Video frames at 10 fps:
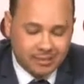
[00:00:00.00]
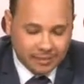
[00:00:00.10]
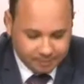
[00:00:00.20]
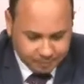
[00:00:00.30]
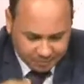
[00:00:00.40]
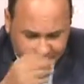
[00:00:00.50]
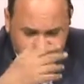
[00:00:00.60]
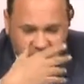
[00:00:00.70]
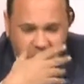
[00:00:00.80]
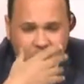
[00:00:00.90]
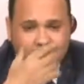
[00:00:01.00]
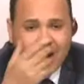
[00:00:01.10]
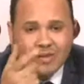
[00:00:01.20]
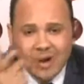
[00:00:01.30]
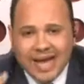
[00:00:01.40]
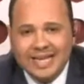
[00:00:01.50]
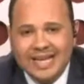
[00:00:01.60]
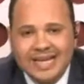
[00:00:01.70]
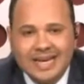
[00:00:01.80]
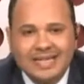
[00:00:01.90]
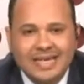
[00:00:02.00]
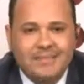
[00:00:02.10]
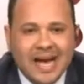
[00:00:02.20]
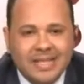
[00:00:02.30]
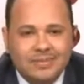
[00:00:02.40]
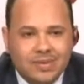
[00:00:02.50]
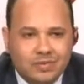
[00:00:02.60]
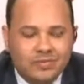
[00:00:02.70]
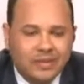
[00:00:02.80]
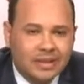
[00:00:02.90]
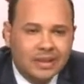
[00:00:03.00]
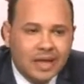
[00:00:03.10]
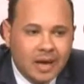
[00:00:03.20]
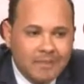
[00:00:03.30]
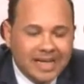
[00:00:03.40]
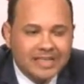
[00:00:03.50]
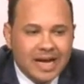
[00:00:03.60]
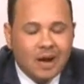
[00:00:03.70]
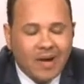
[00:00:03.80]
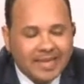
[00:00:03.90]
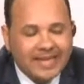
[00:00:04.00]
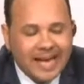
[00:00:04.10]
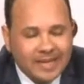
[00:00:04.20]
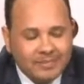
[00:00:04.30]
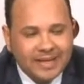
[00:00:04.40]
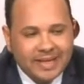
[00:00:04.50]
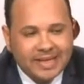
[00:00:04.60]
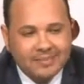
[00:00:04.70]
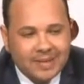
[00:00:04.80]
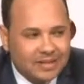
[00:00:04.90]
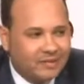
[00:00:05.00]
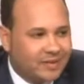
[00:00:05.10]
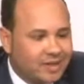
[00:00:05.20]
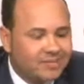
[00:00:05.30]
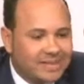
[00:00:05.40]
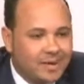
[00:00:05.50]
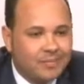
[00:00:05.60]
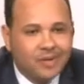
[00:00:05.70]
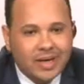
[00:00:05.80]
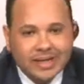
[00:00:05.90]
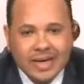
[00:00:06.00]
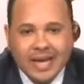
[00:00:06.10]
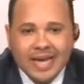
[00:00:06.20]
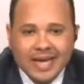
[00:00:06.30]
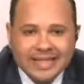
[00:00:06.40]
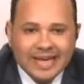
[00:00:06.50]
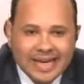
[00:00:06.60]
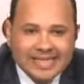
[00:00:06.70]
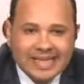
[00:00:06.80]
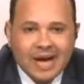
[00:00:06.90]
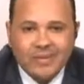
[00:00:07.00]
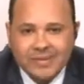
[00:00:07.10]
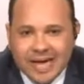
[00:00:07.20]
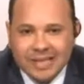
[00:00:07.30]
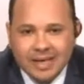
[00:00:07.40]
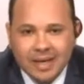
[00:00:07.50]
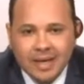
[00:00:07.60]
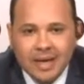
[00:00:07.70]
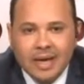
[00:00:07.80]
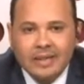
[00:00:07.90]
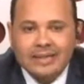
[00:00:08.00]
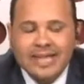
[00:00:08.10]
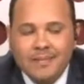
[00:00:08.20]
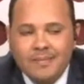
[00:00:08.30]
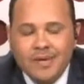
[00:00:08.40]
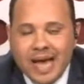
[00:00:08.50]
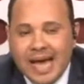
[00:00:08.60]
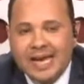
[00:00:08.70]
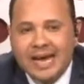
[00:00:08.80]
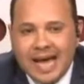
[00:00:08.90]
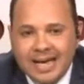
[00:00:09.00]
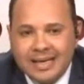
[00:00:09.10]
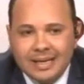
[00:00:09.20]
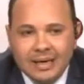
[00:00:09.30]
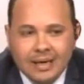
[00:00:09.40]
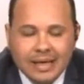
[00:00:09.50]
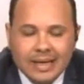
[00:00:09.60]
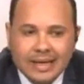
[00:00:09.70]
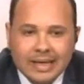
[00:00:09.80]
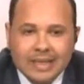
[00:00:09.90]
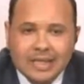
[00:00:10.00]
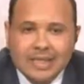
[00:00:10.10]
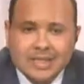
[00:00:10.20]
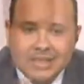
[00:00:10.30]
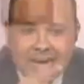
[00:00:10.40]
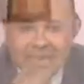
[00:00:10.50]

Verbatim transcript: وبرضه حاجه تانية انت لما حد بيشوفك ماشيه او حد قريب ليكي ما شافكيش من زمان بيقول لك انت خاسه او زايده ده بناء عن آه، شكلك هو مش